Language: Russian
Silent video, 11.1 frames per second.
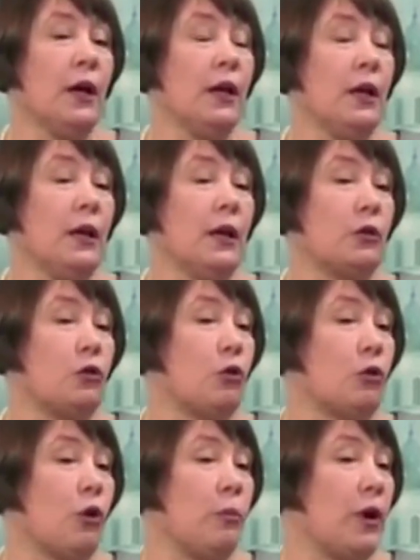и кто,
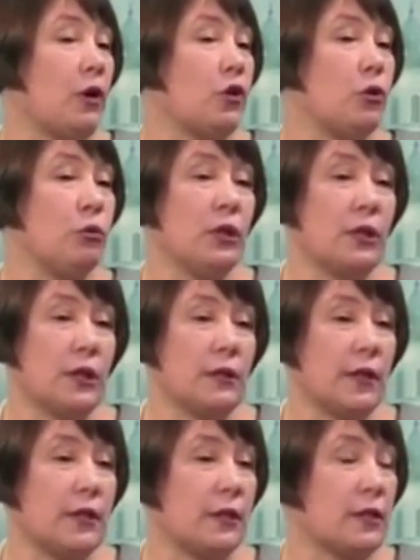кроме как чудо
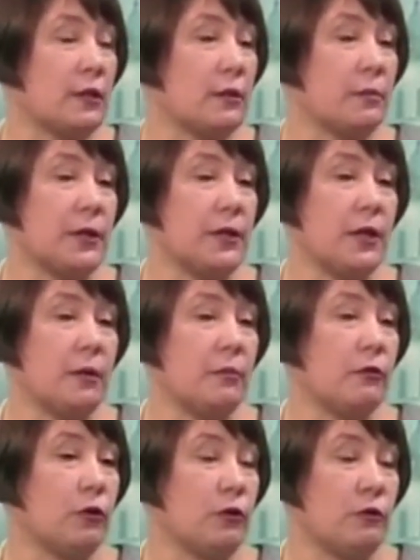назвать это спасением вот